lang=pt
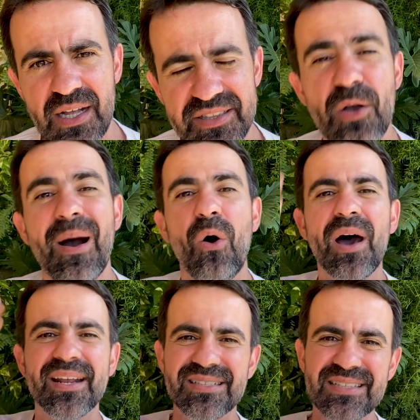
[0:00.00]
Tem uma
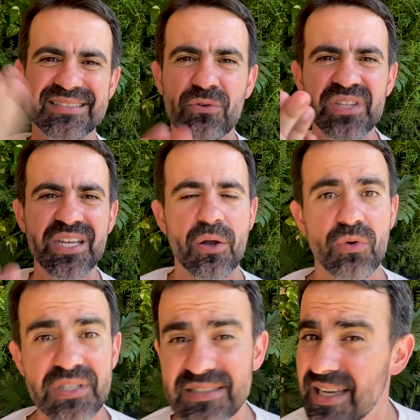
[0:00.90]
hora que a decisão tem que
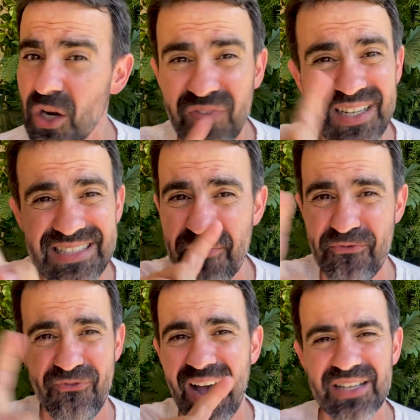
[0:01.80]
acontecer e não vai ser
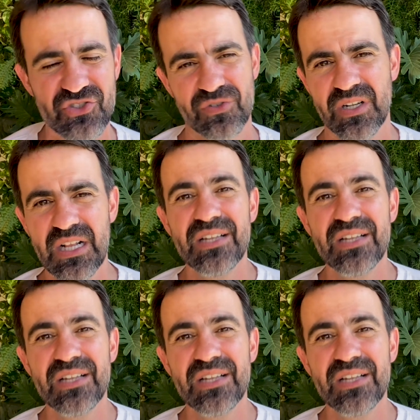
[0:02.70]
fácil.